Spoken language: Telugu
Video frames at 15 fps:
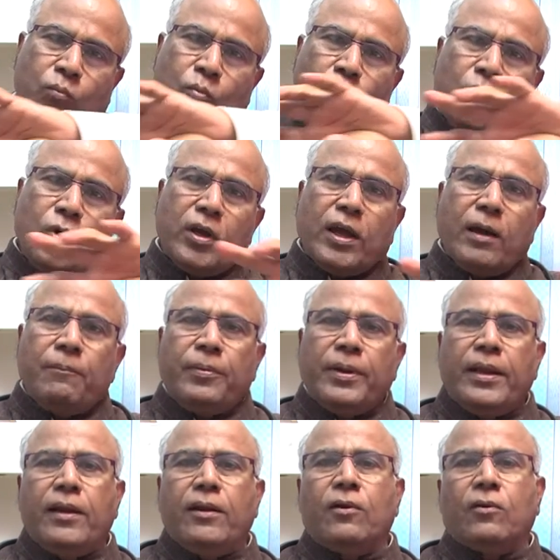మూడు
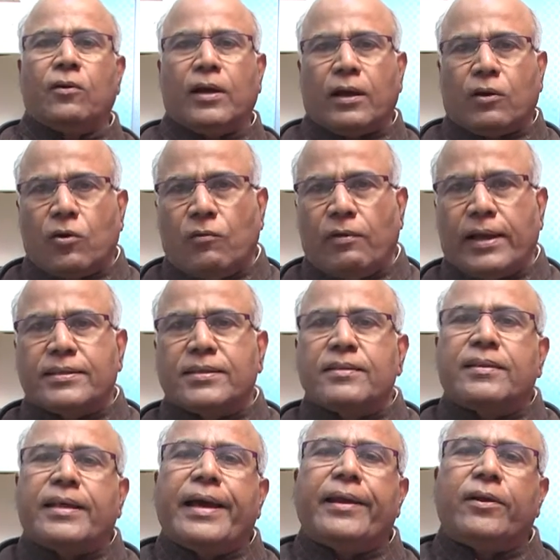కంపెనీల్లో కూడా
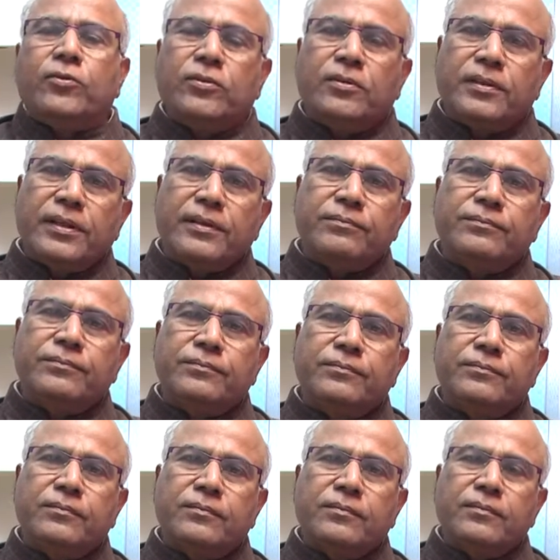కోవాక్సిన్ తయారవుతుంది
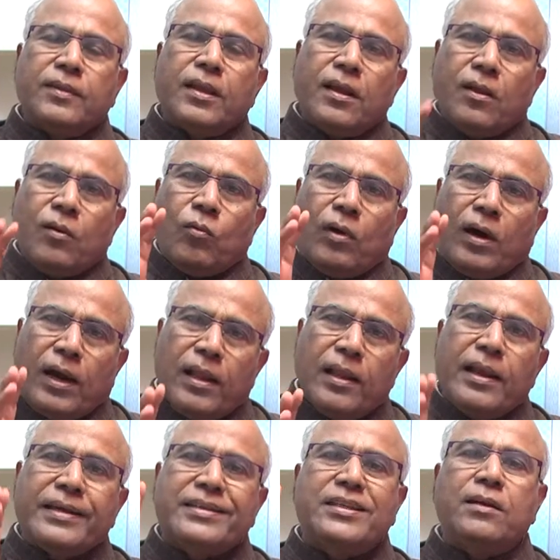వాళ్ళ
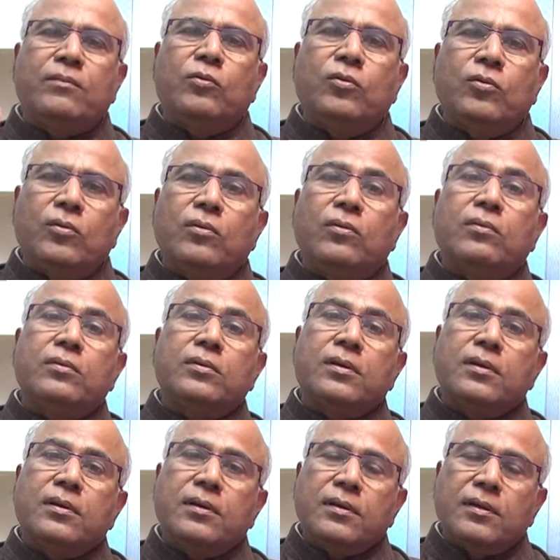లక్ష్యము
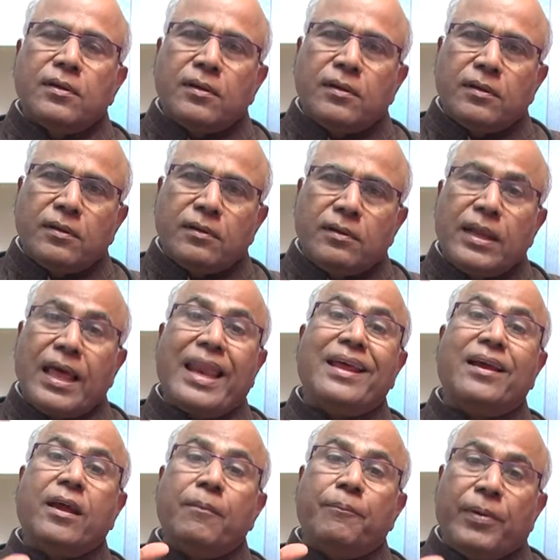
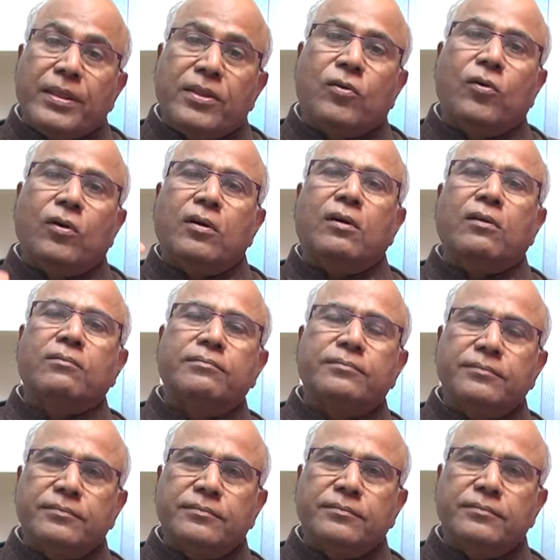నెలకి పది కోట్లు
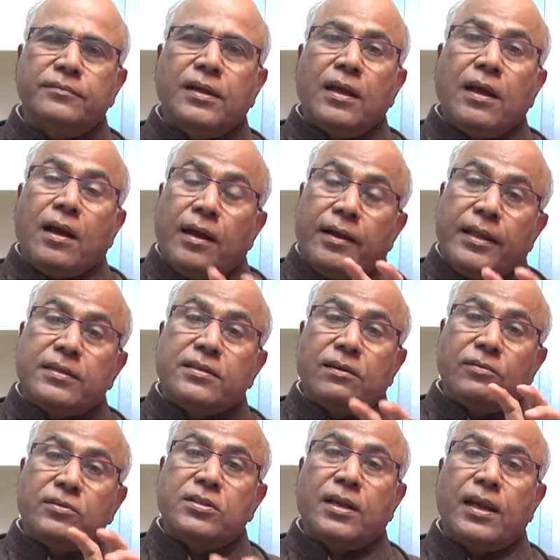అంటే
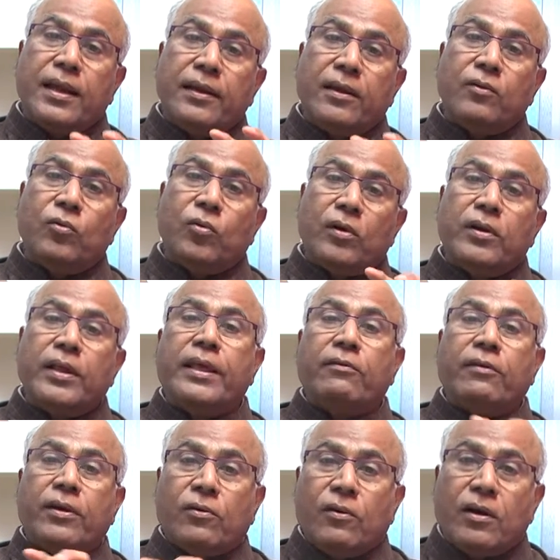సంవత్సరానికి నూట
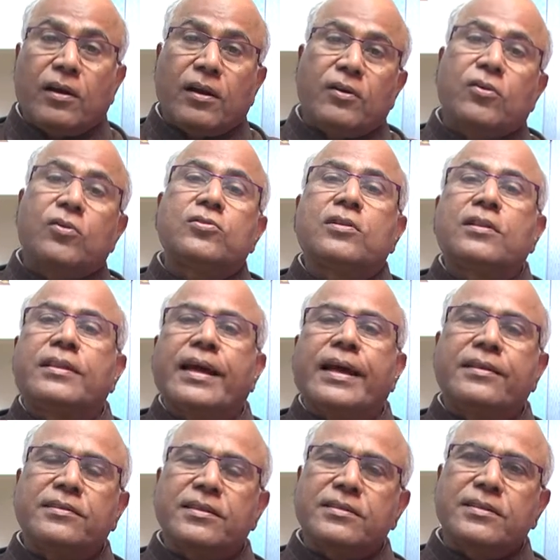ఇరవై కోట్ల డోసులు
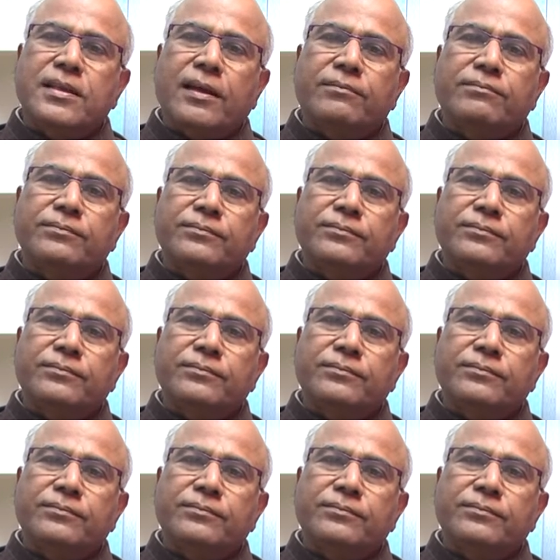తయారు చేస్తారు